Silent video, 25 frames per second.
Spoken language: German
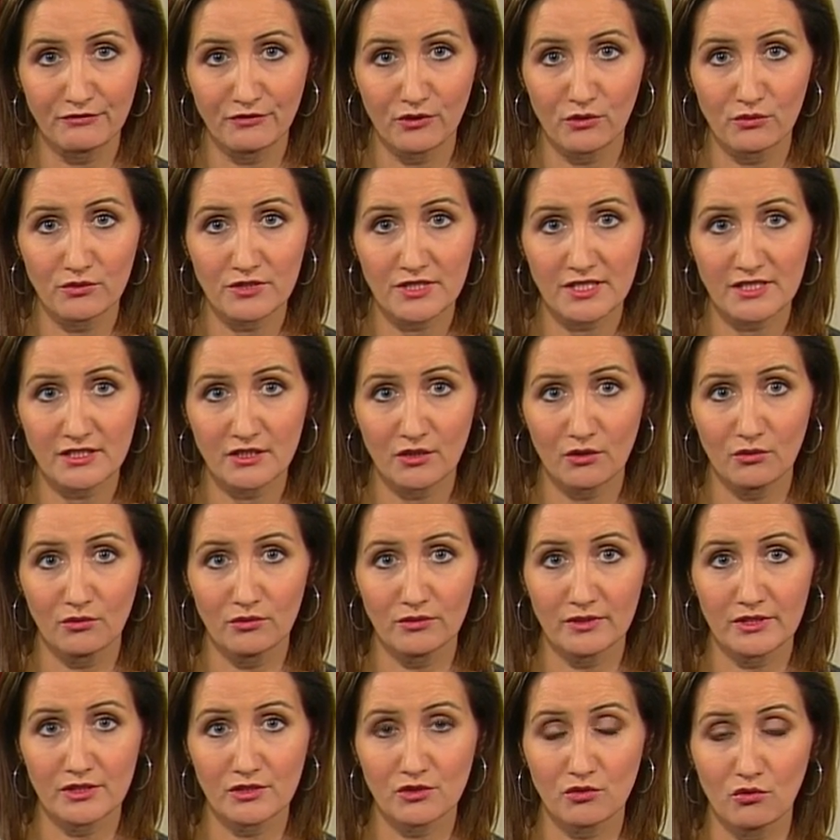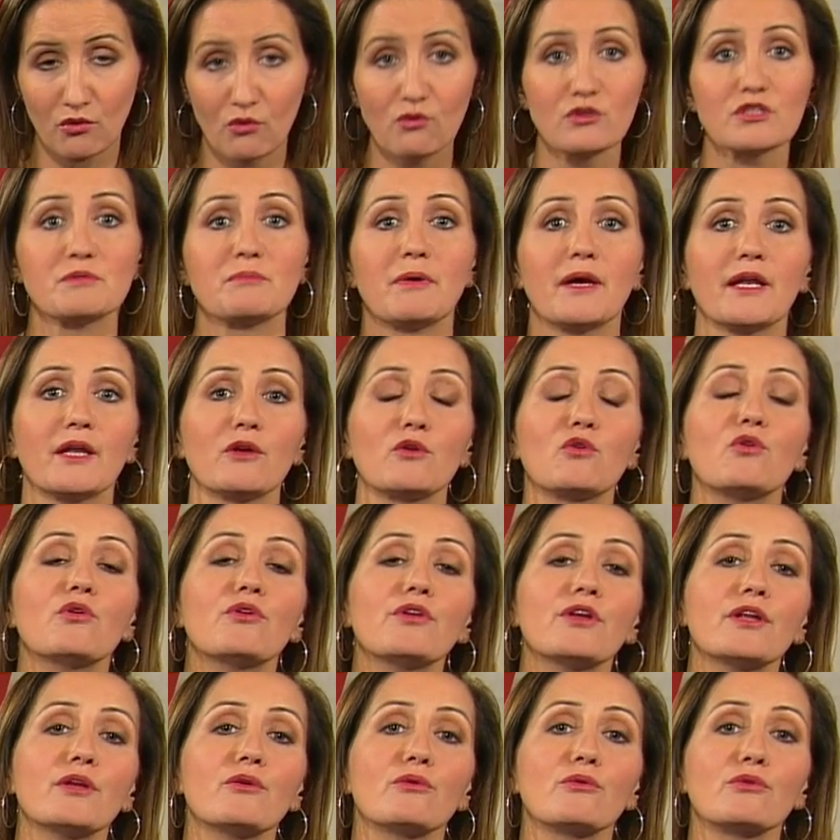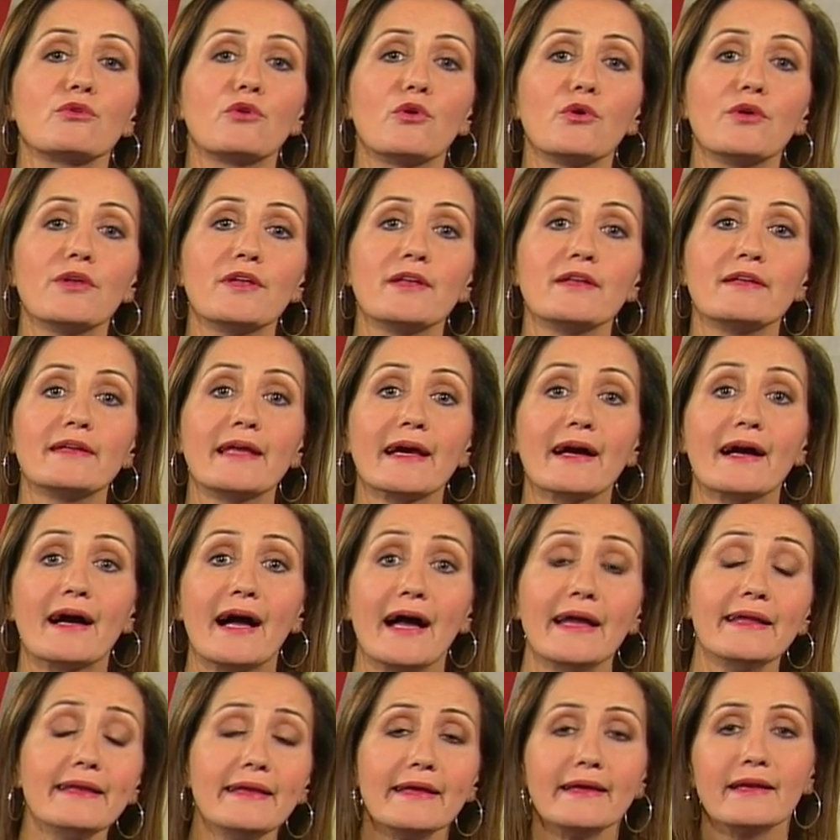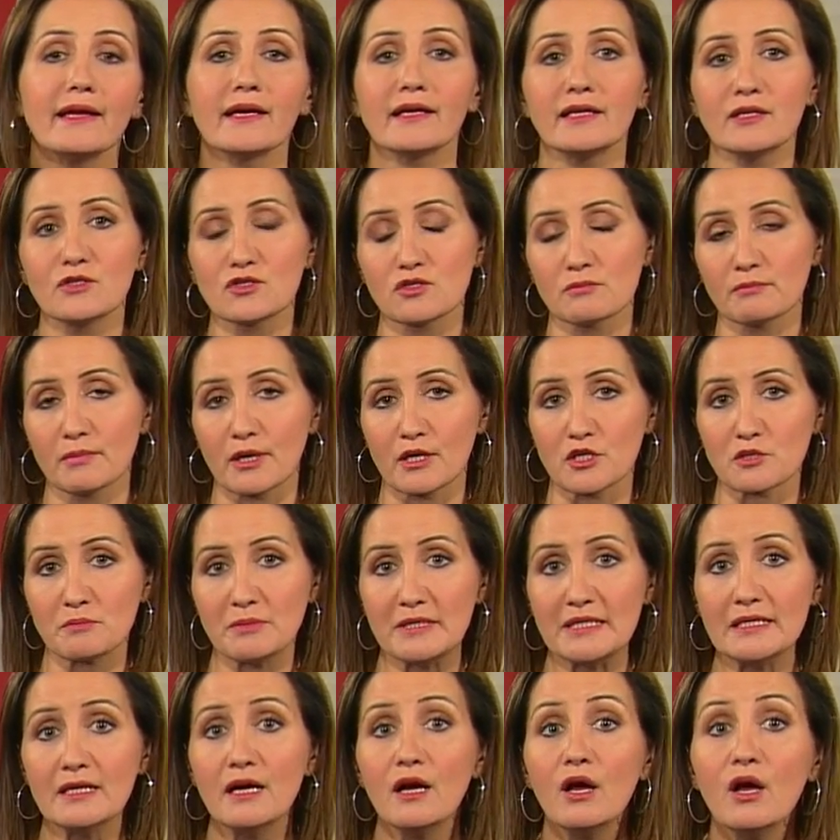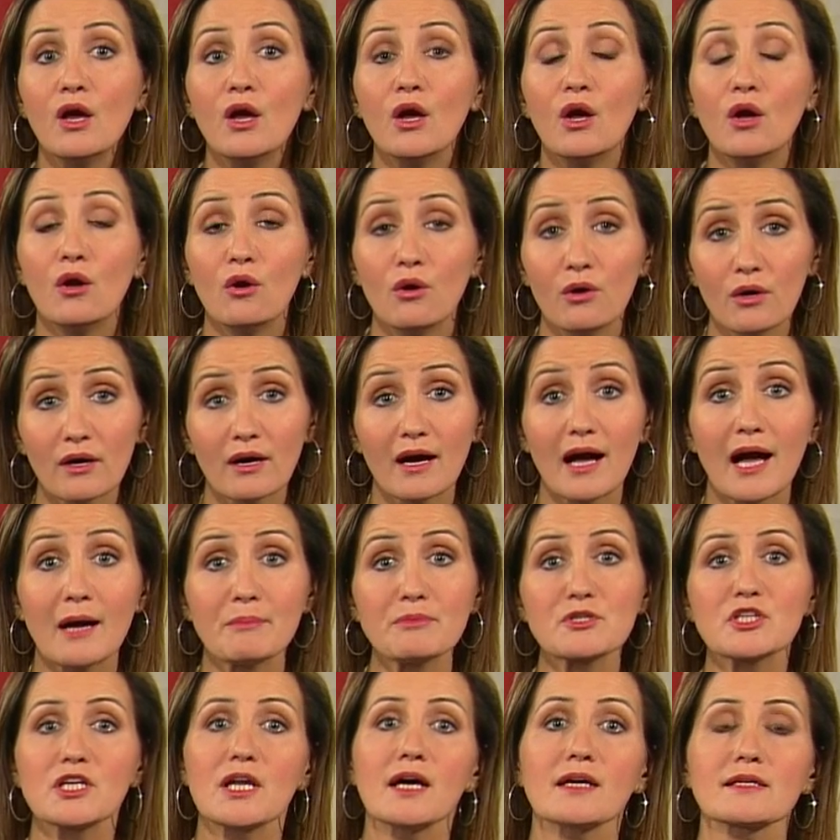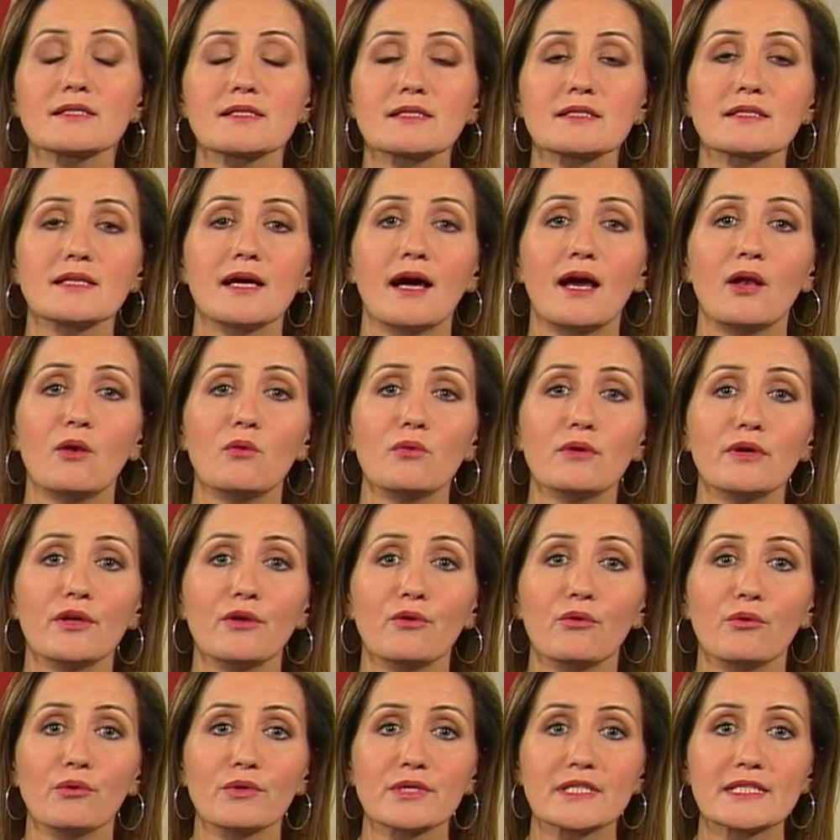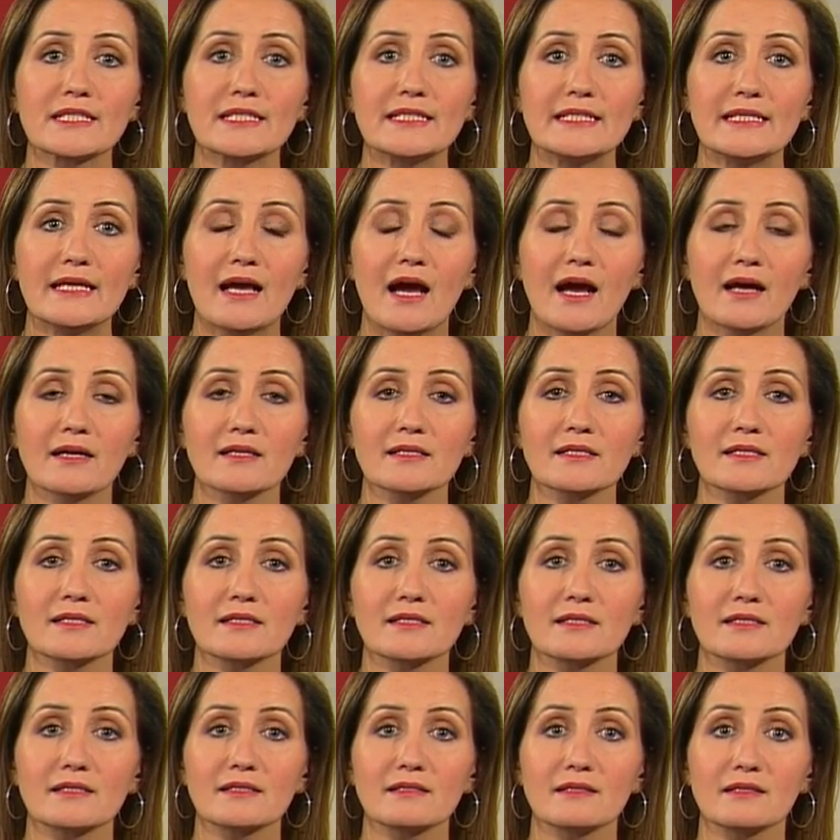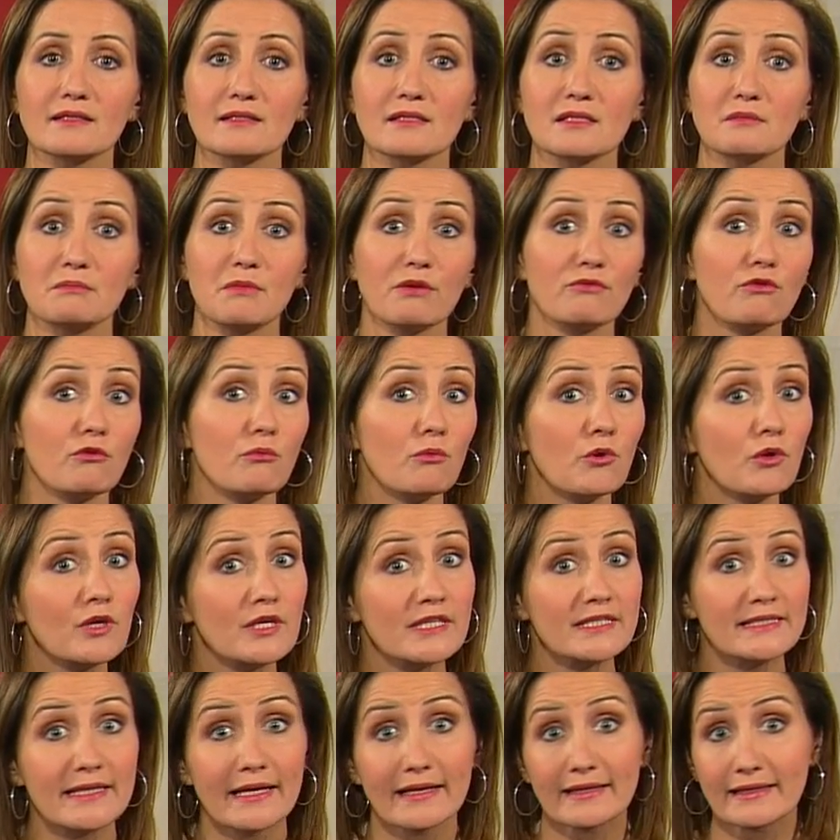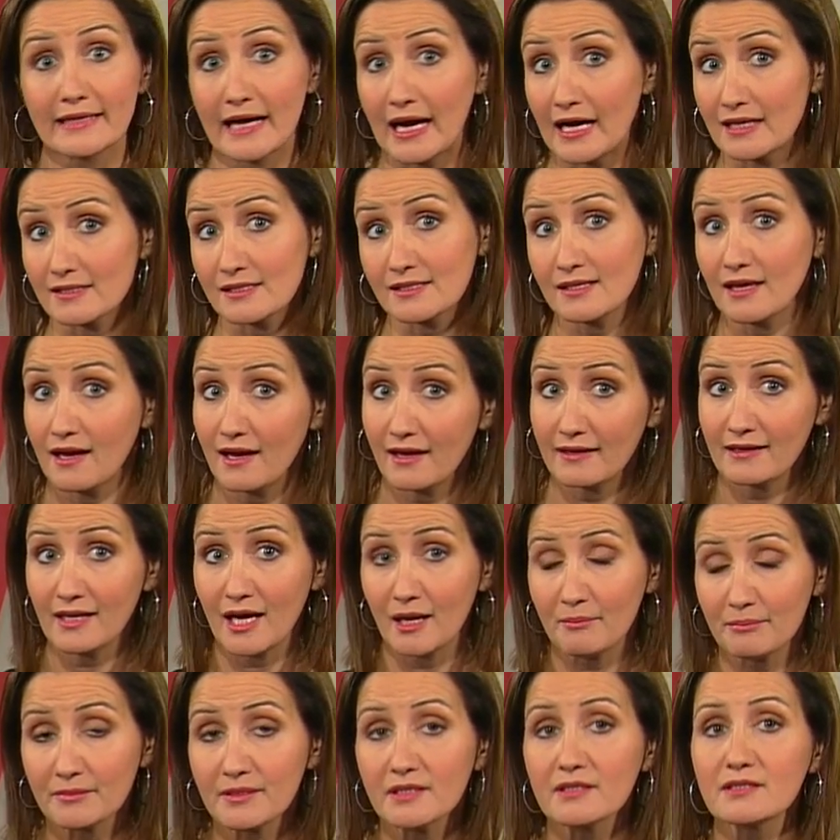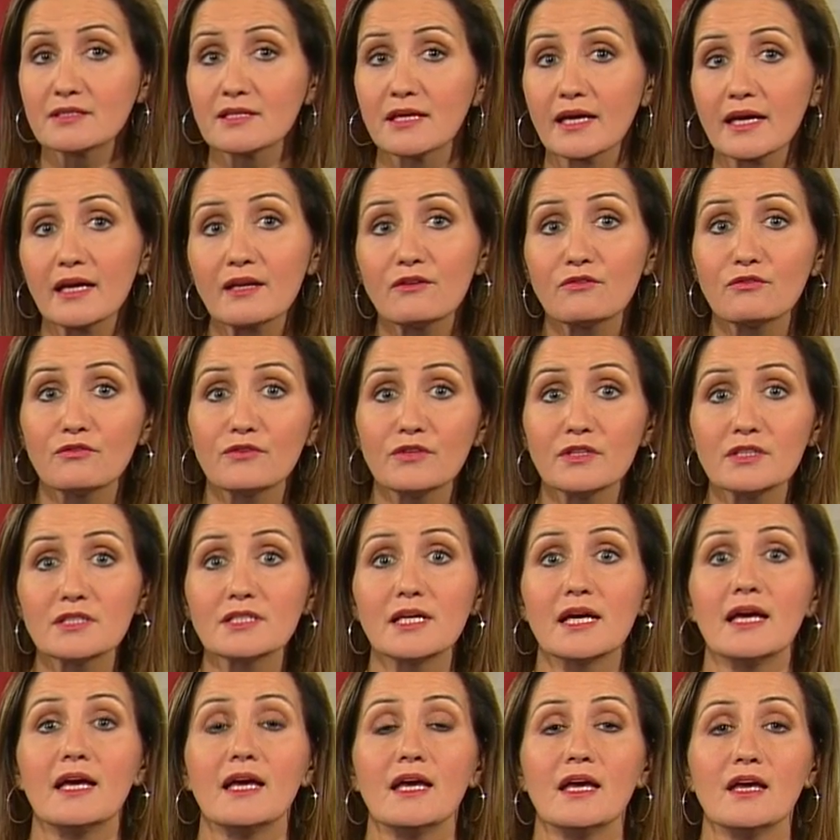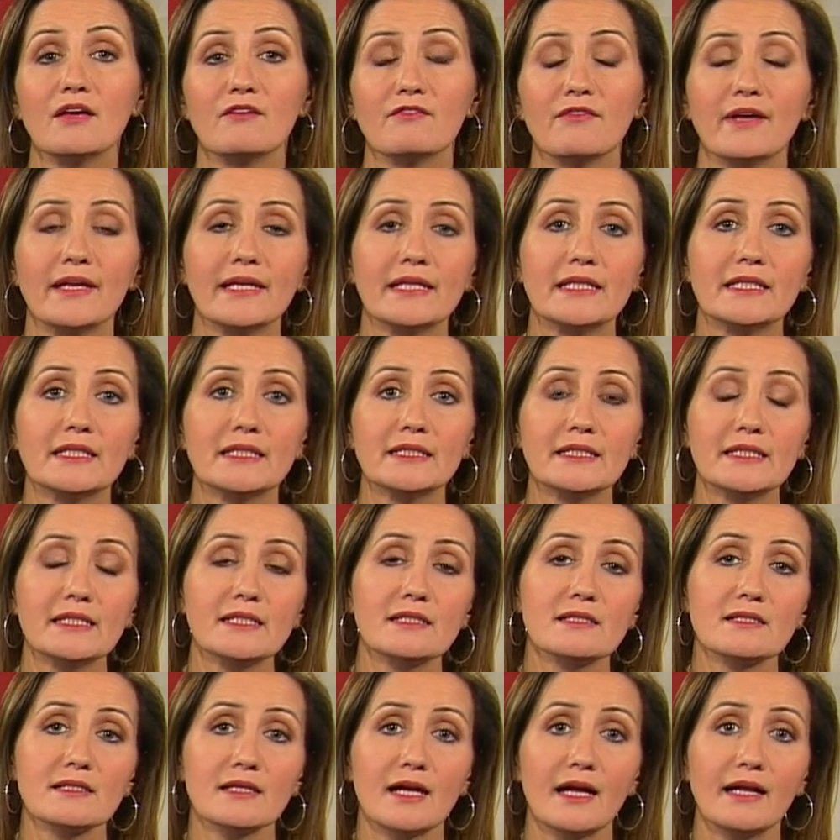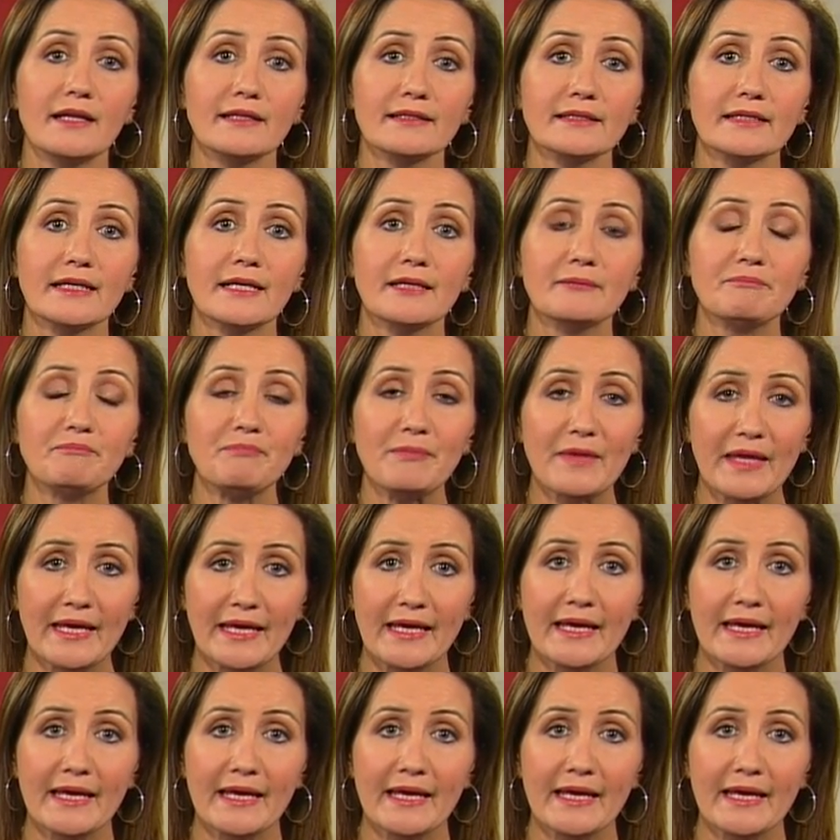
Die Verunsicherung ist groß bei den Kundinnen und Kunden der Rheinenergie zum Beispiel. Höhere Abschlagszahlungen und die Angst, dass mir womöglich der Gashahn abgedreht wird, wenn ich nicht zahlen kann.